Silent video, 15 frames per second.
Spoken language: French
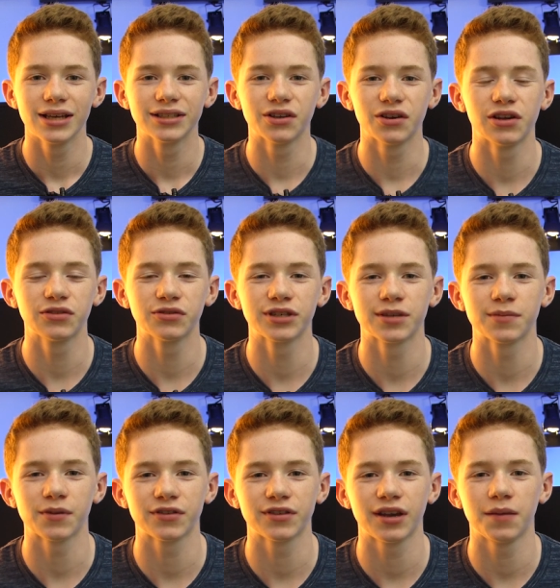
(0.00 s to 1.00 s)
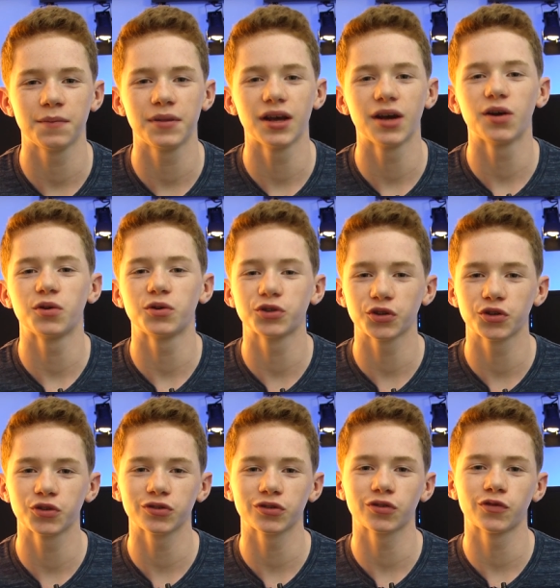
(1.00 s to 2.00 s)
Salut à tous, j'espère que vous allez bien.
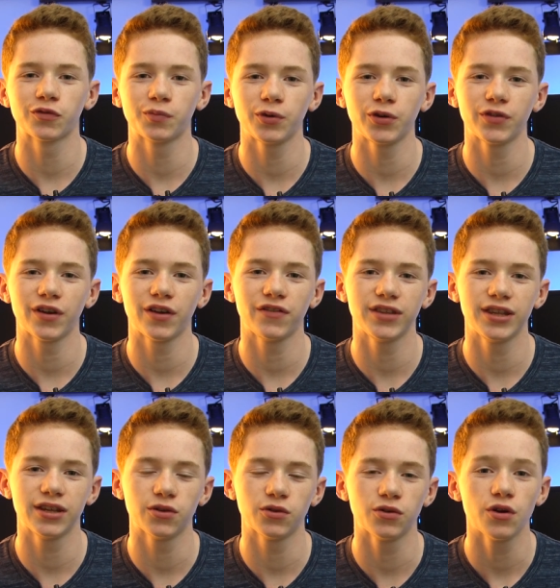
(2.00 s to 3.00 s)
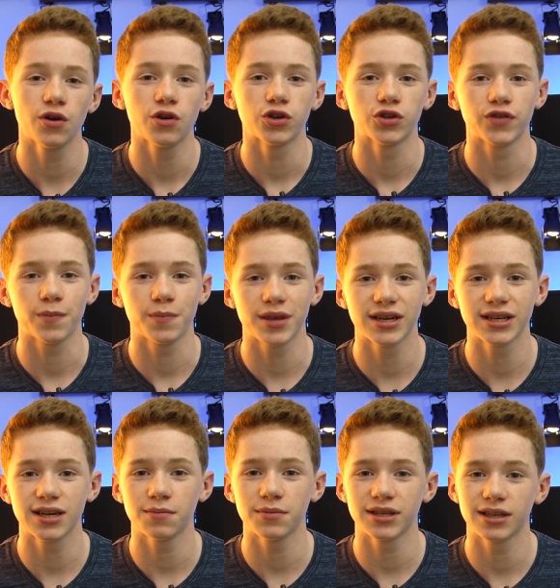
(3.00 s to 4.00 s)
Aujourd'hui, on se retrouve pour une nouvelle vidéo. Je vais
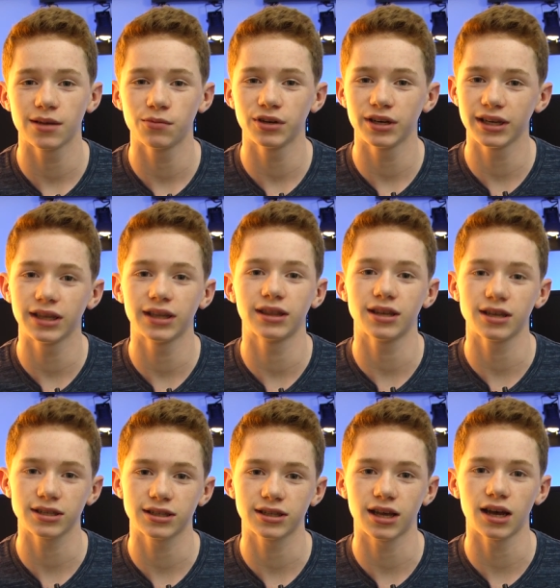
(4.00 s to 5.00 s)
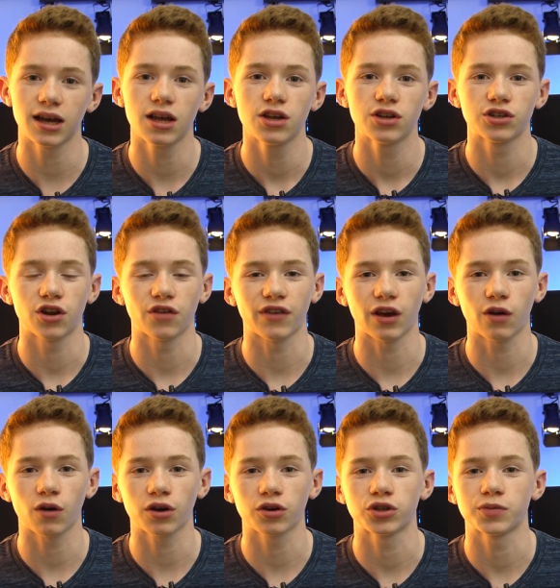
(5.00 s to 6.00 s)
piéger mes abonnés d'Insta. Je vais leur faire
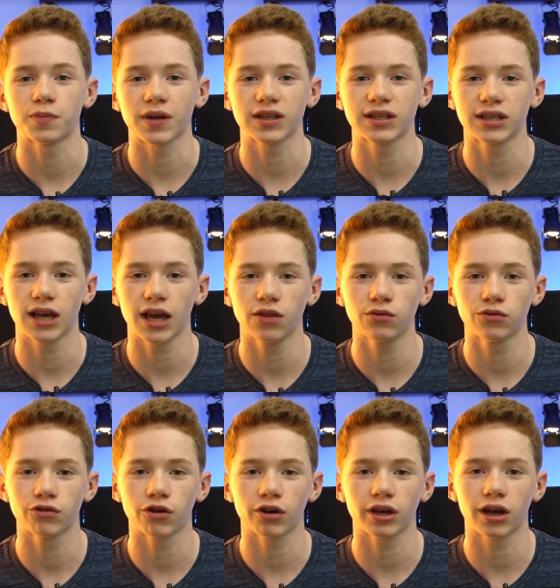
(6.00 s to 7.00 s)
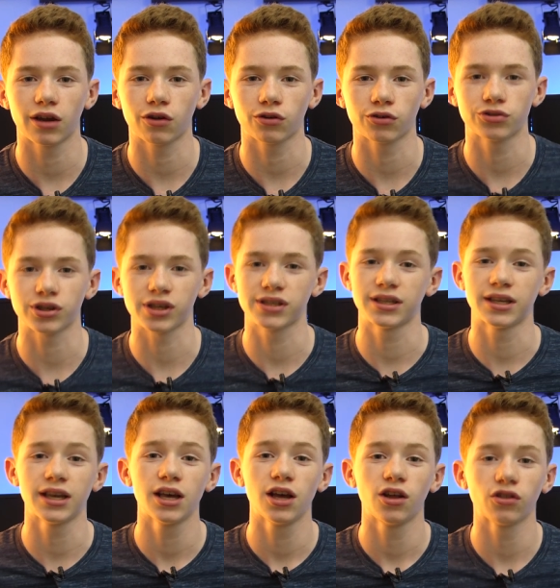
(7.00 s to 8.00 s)
croire que je suis partie à New York alors que je suis
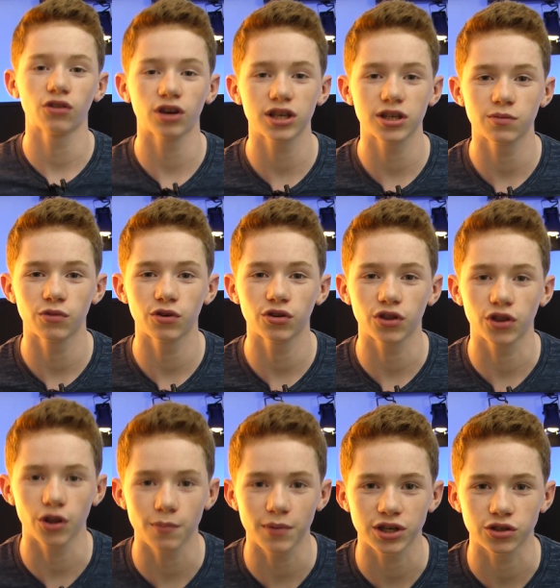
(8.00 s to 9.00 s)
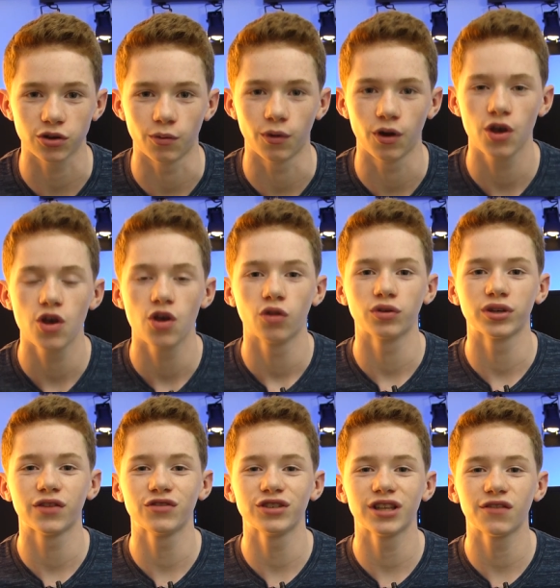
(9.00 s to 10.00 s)
restée tranquillement dans ma chambre. Donc,
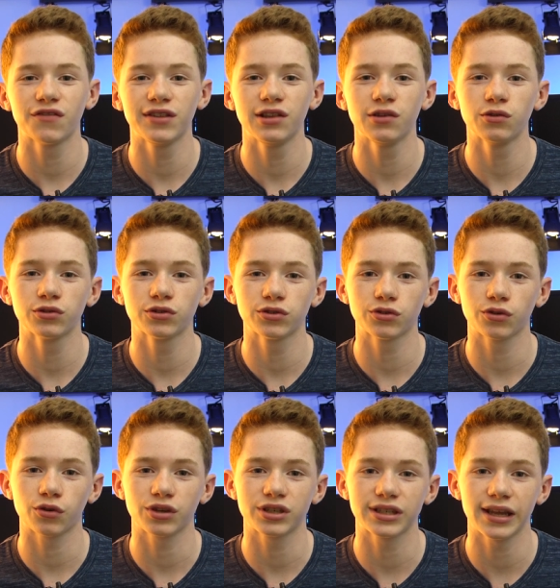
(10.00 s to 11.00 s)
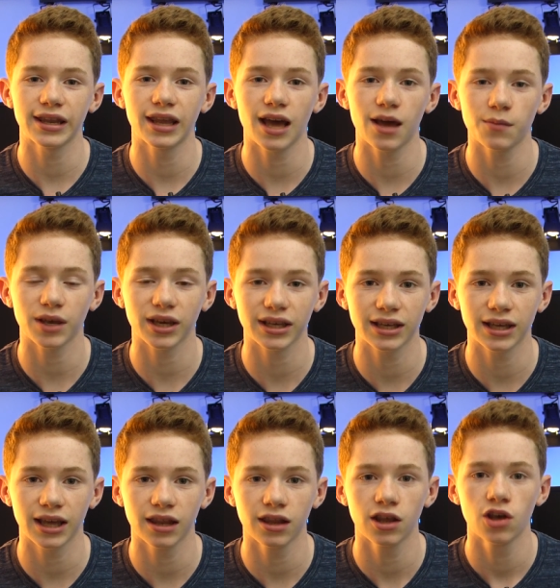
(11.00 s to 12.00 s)
j'ai vu cette vidéo sur une chaîne américaine,